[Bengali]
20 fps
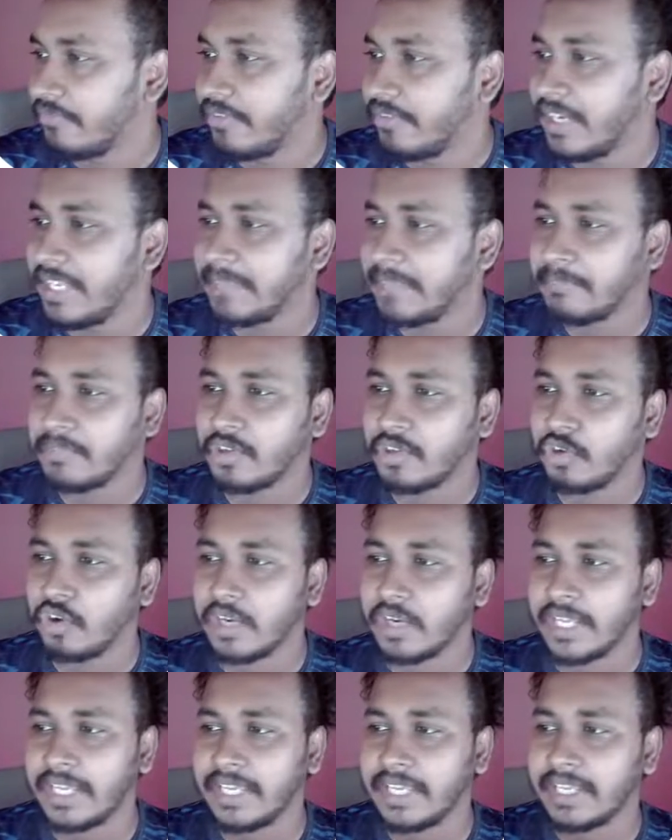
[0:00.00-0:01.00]
ফ্লিপ
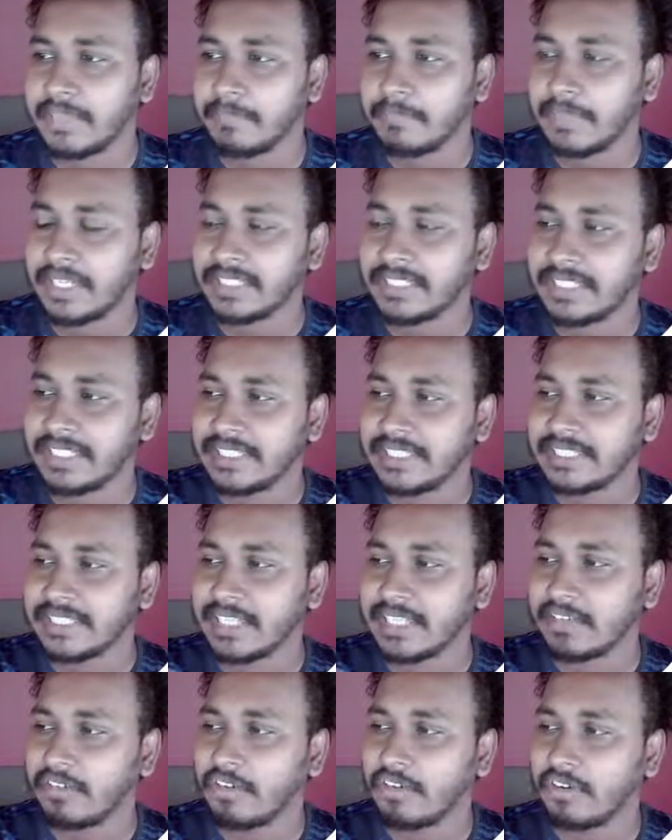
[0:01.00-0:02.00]
করে মানে
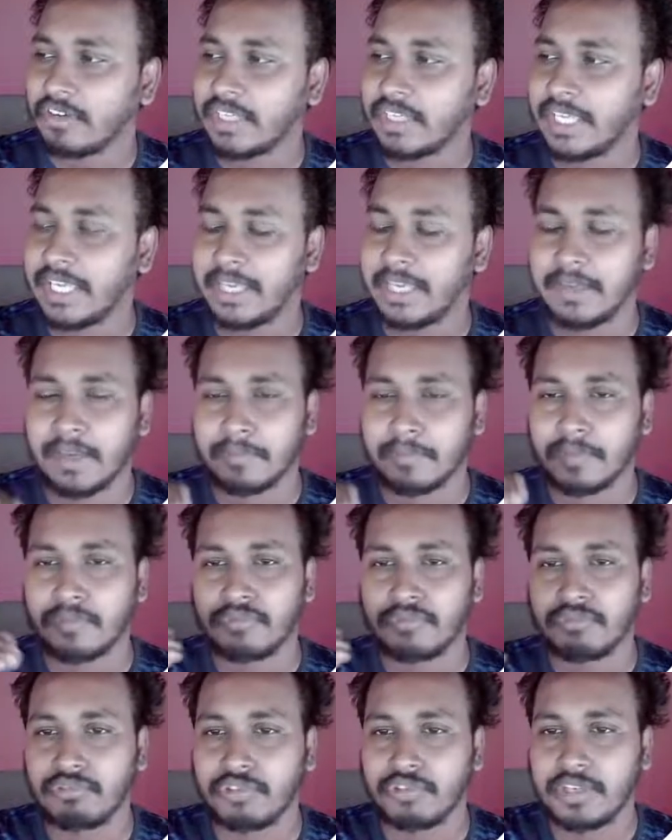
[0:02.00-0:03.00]
জিনিসটা হলো কি আমরা
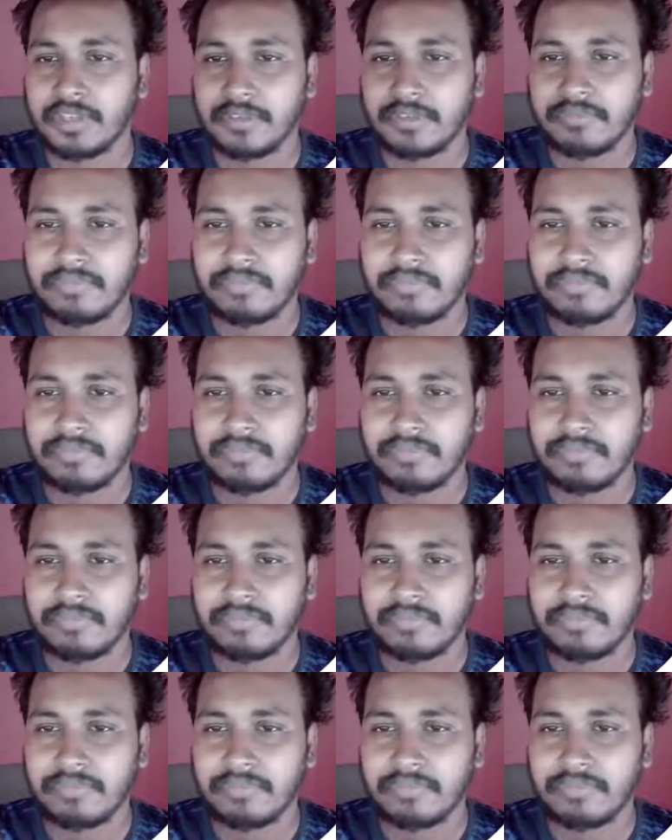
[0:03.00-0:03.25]
ফুড